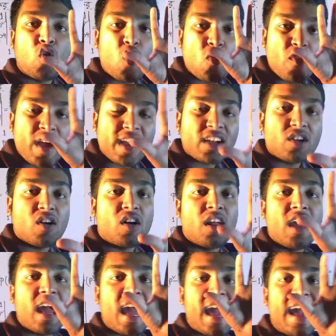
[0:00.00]
কোফ্যাক্টর
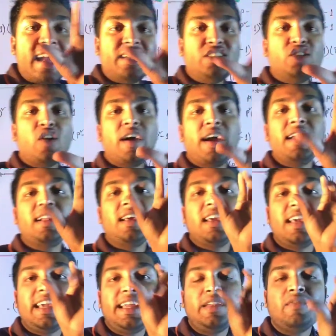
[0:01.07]
অ্যাডজয়েন্ট
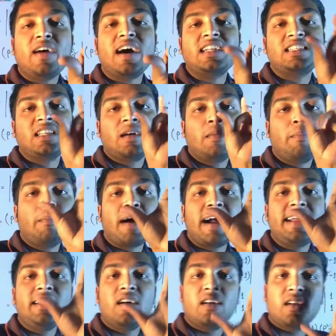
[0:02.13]
ইনভার্স
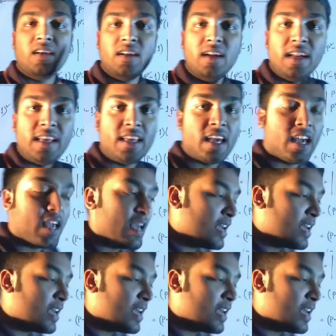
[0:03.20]
মাইনর নিয়ে